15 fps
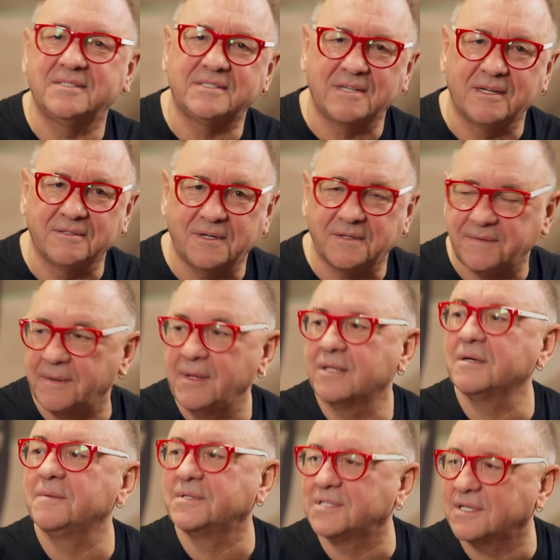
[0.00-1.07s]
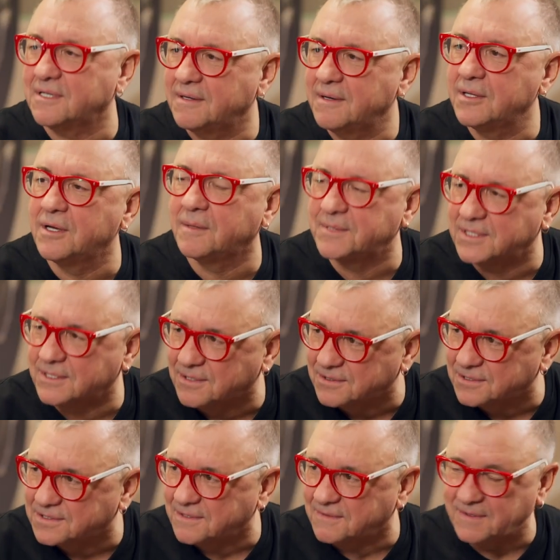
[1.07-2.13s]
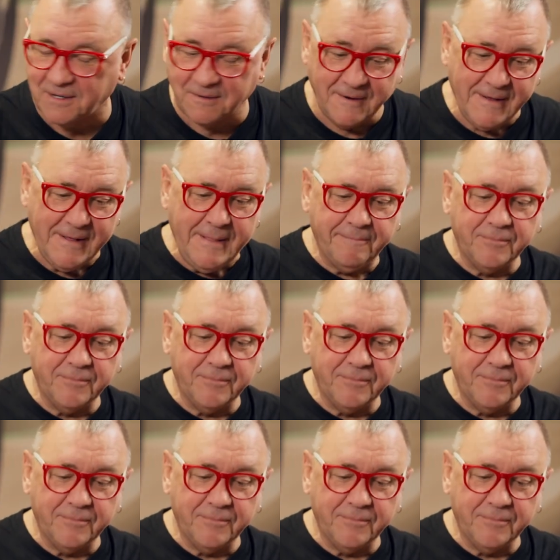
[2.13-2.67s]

Düsseldorfem, no będzie, no będzie to kosztowało.